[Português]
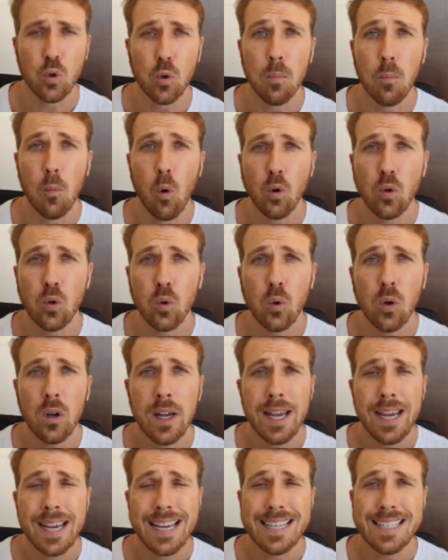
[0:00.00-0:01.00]
do mundo
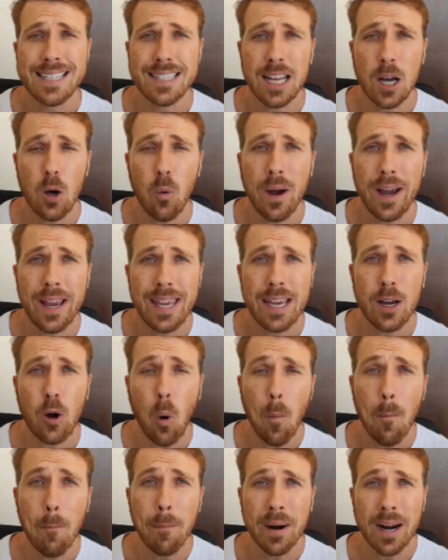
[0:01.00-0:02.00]
estão aí
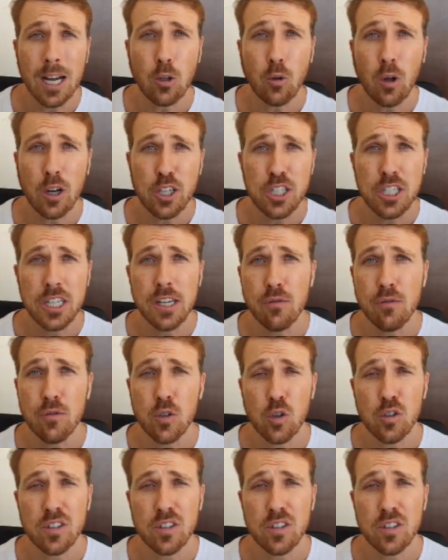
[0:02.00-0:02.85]
comprando ativos,